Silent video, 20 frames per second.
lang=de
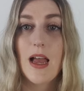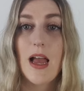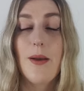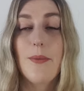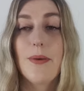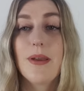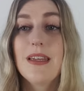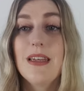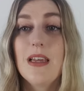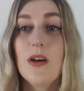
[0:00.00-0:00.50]
Aber
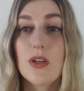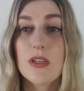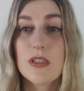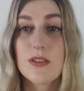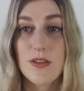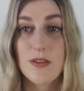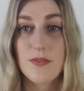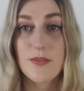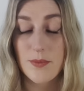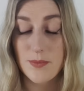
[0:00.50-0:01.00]
genau,
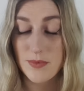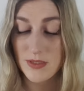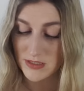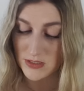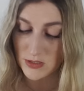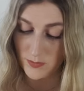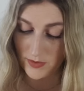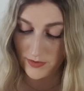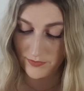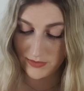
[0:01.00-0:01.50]
deswegen war mir das
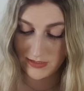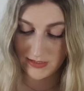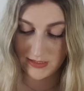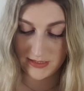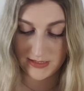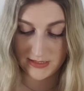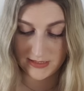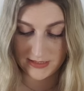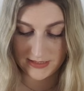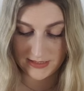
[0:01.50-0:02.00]
nochmal wichtig,
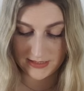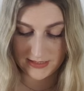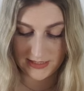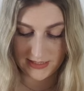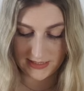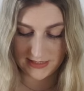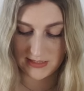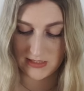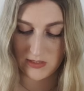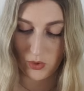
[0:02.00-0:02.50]
dass ich das
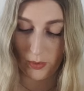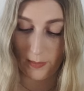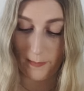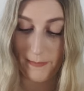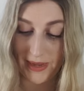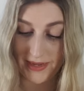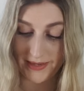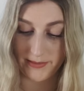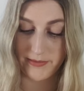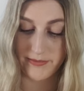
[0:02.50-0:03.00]
jetzt noch
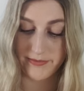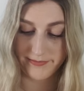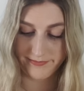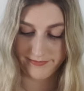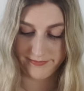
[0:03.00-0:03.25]
mache.